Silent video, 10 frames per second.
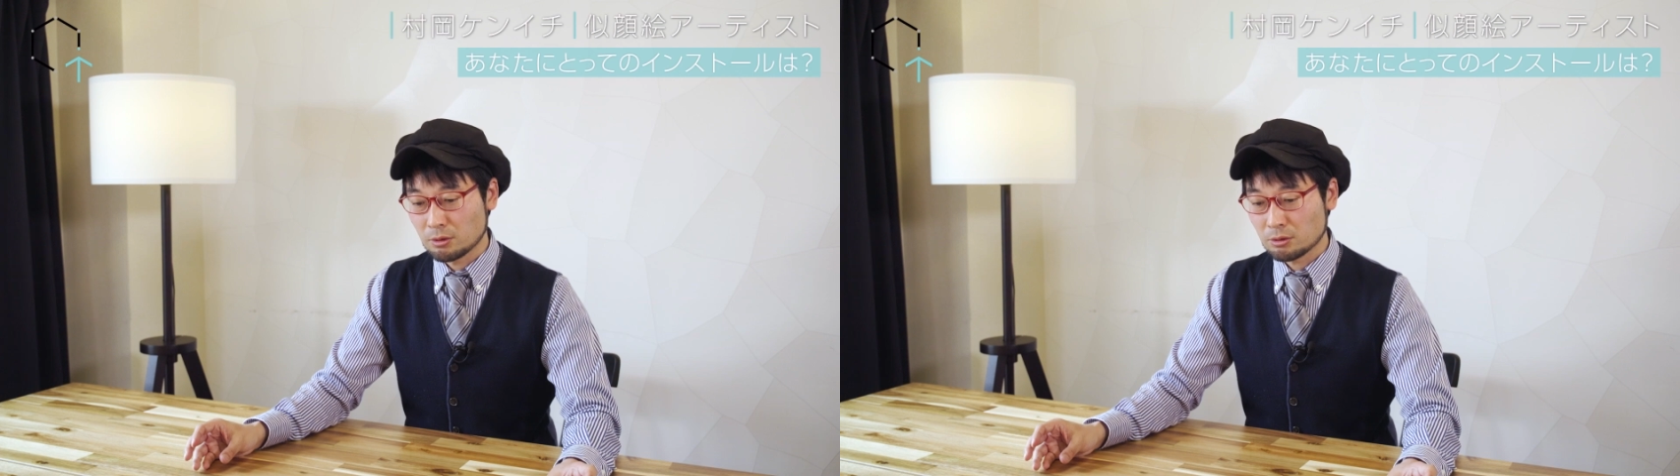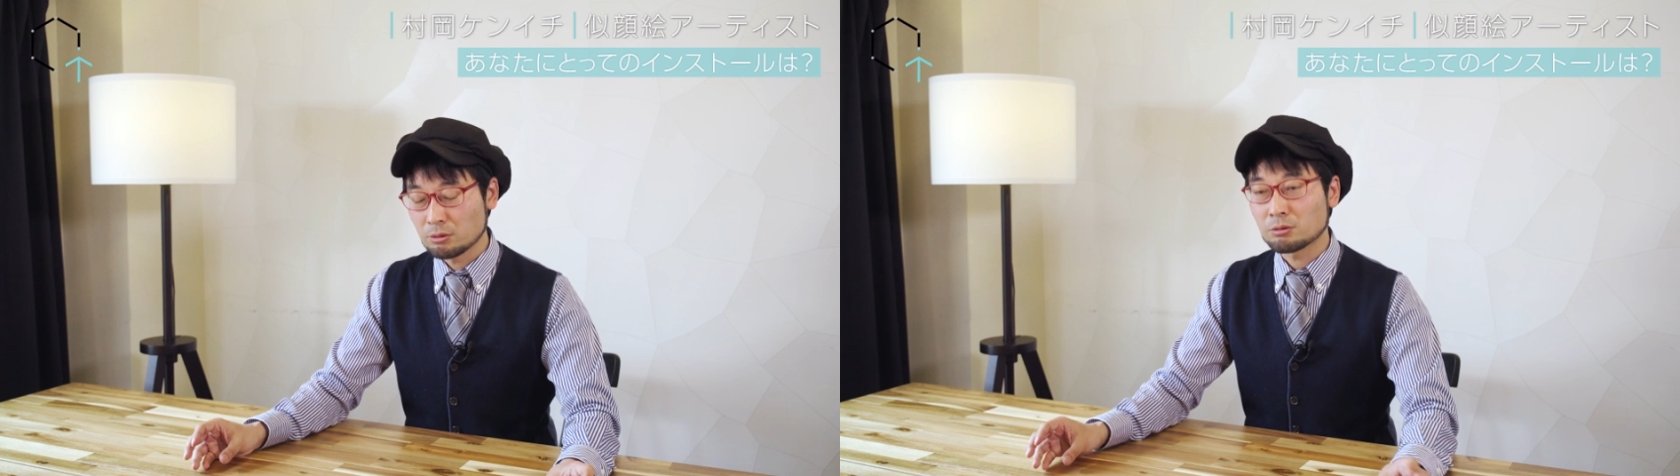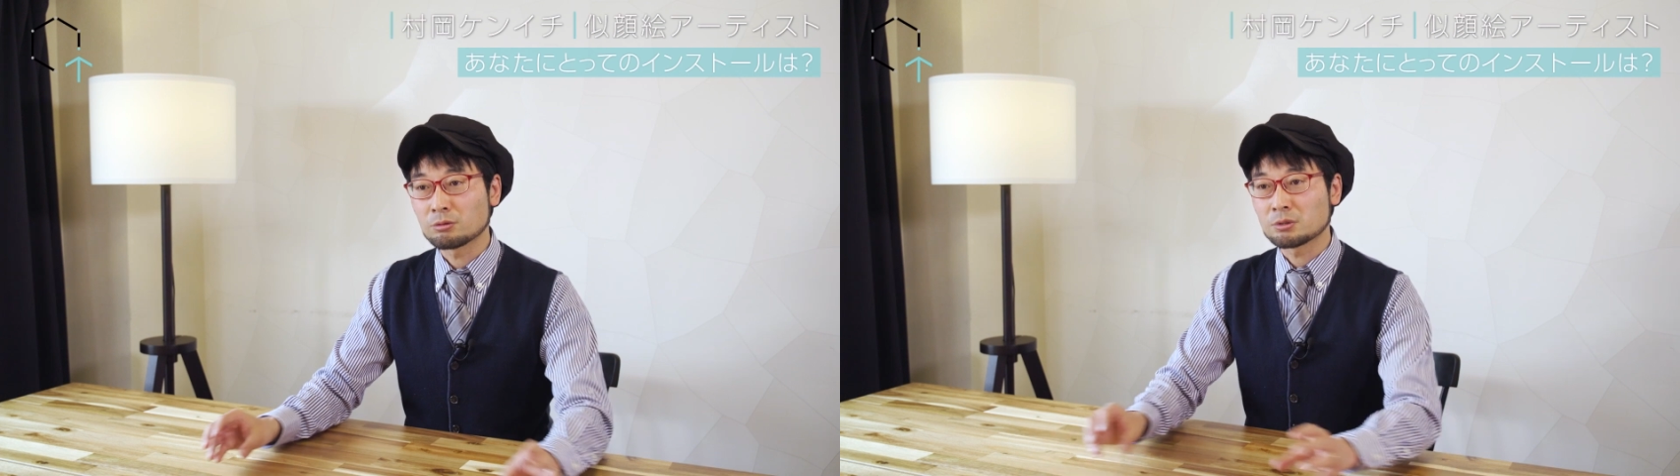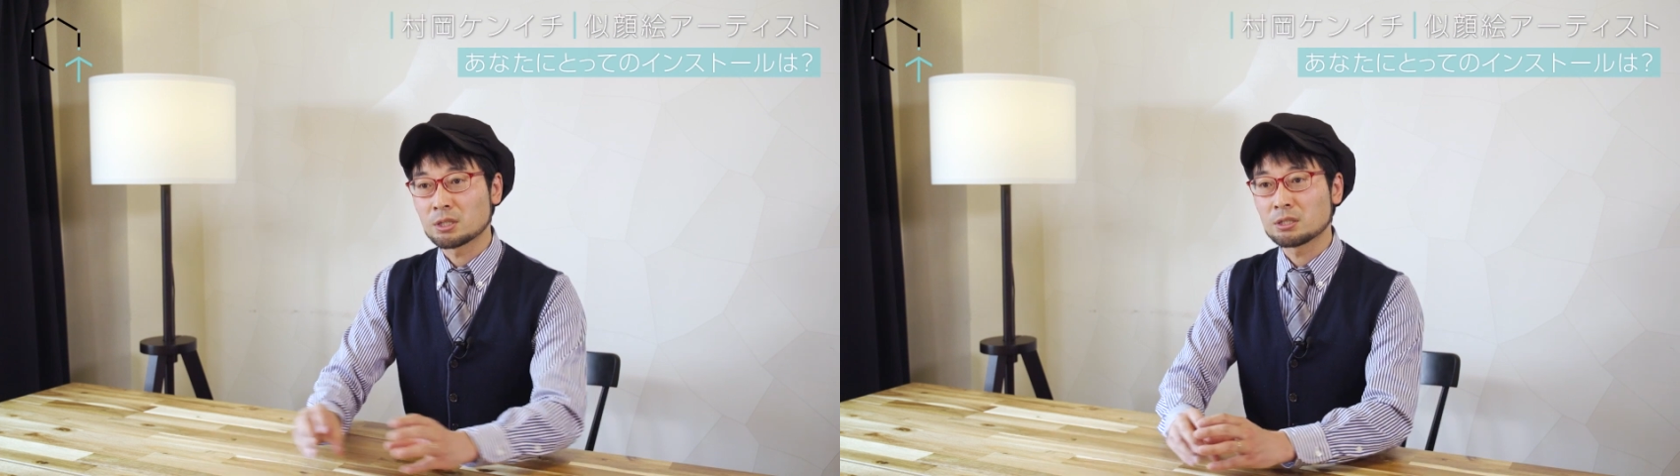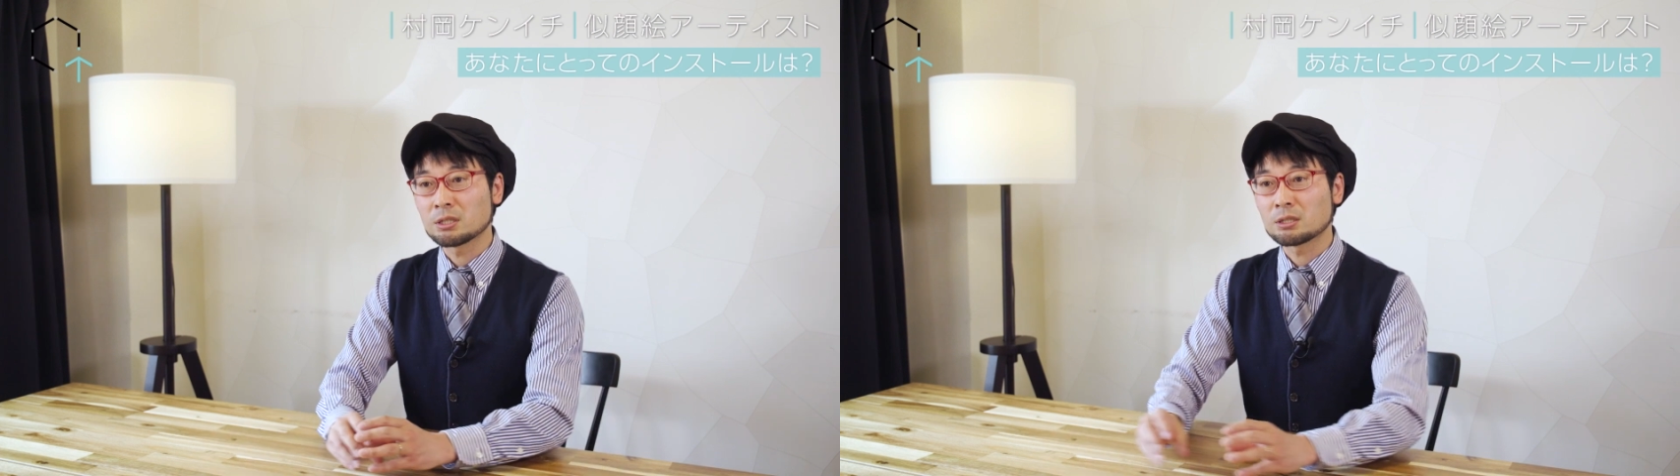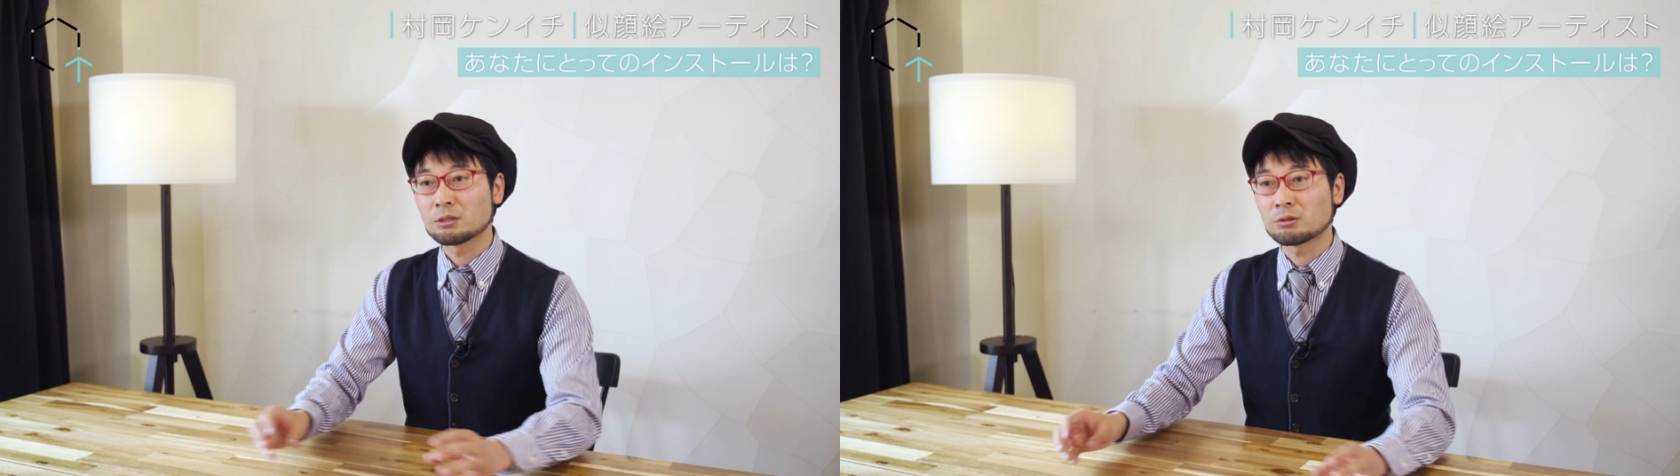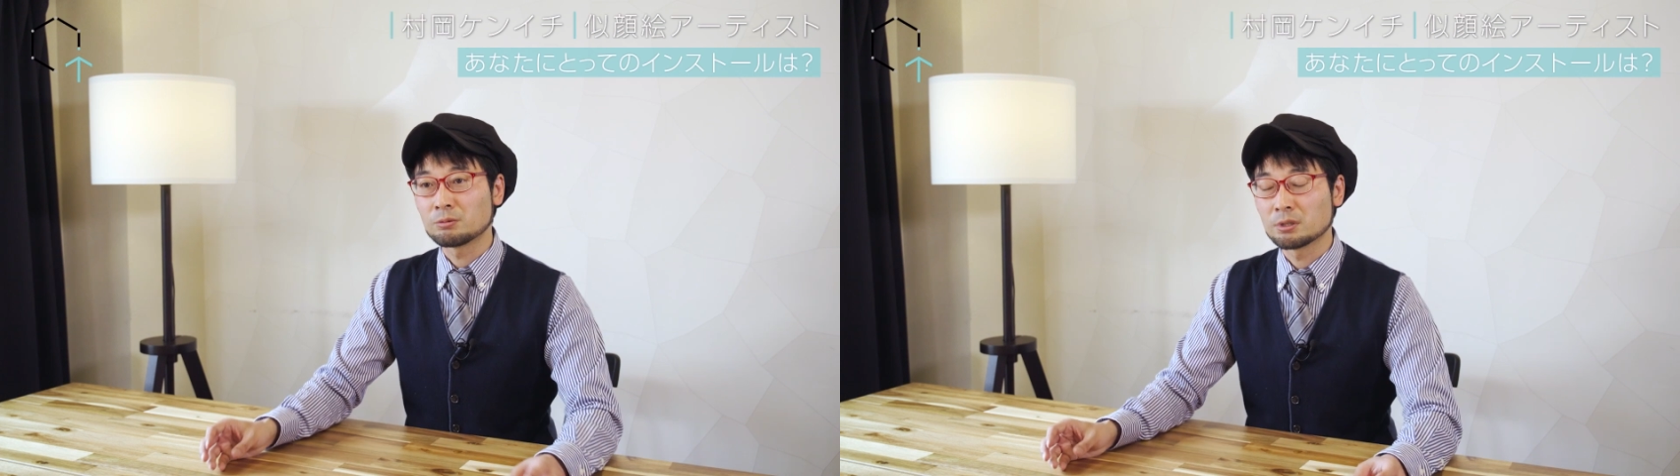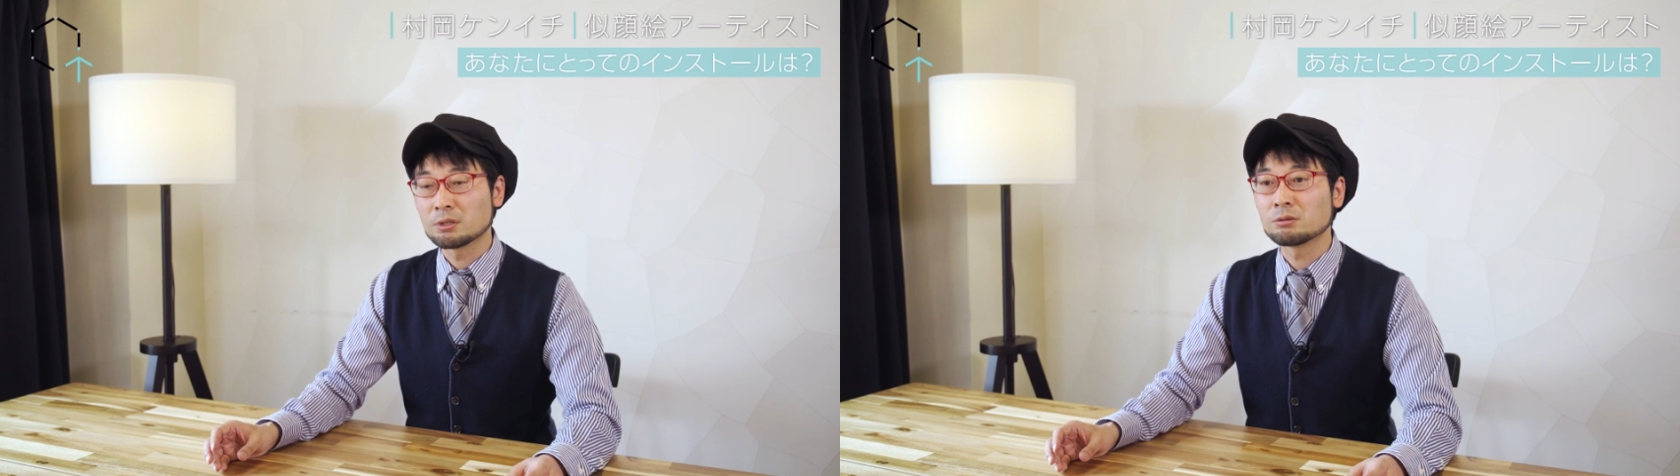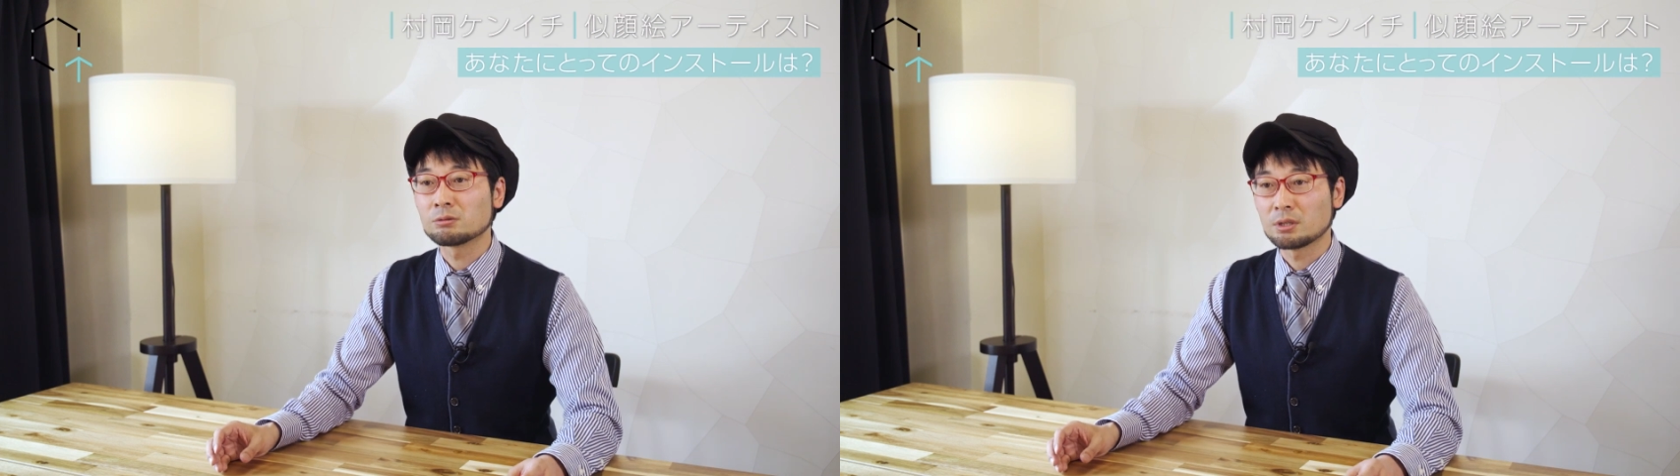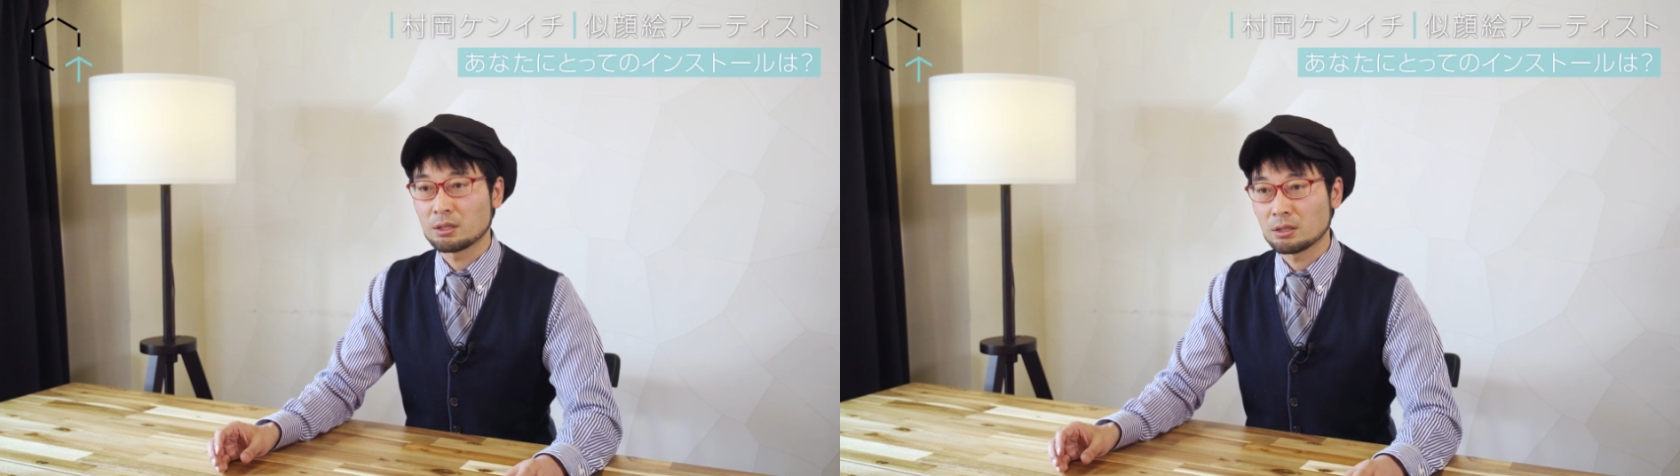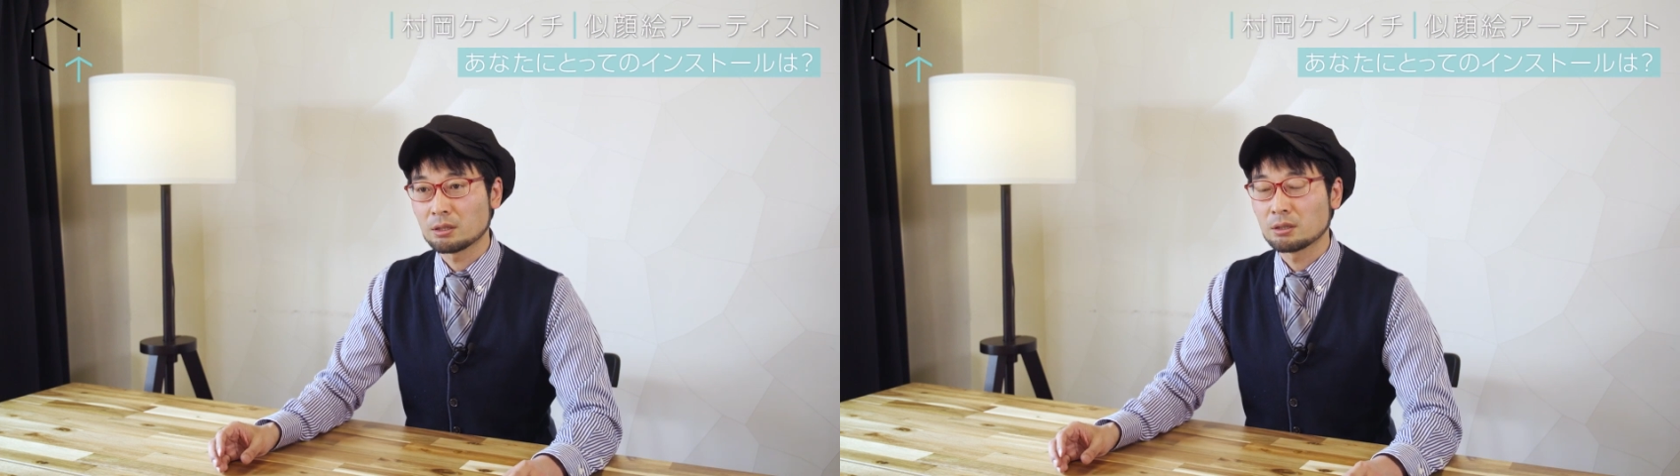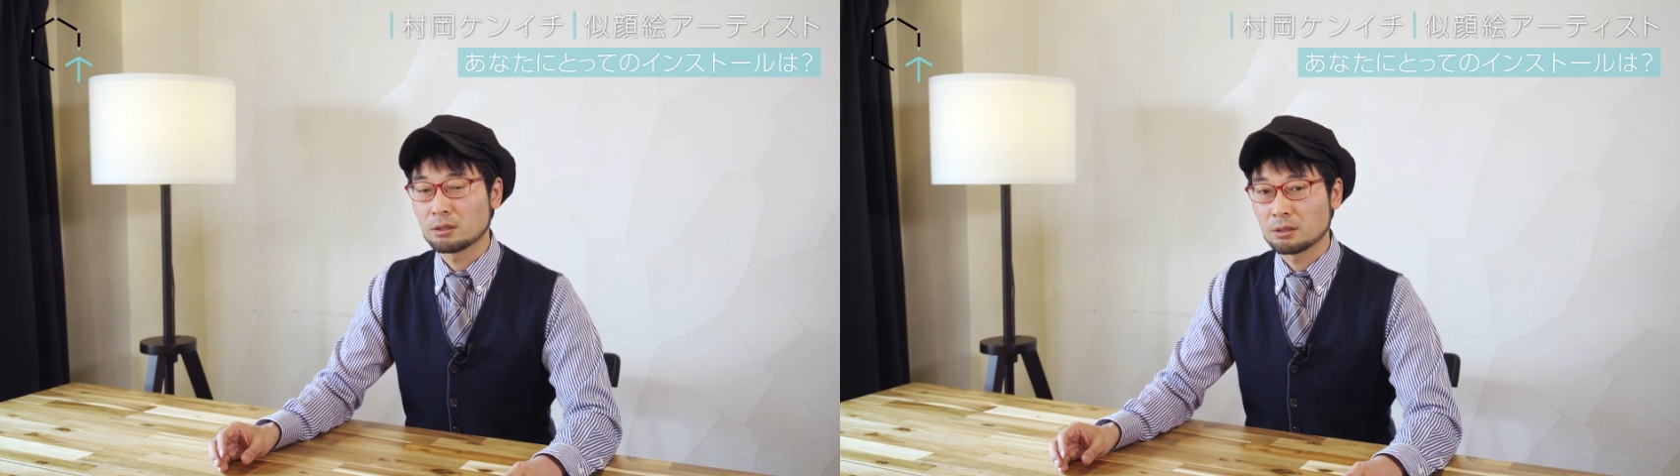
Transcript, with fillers: そういうのをこうつなぎできたりとかもできるので、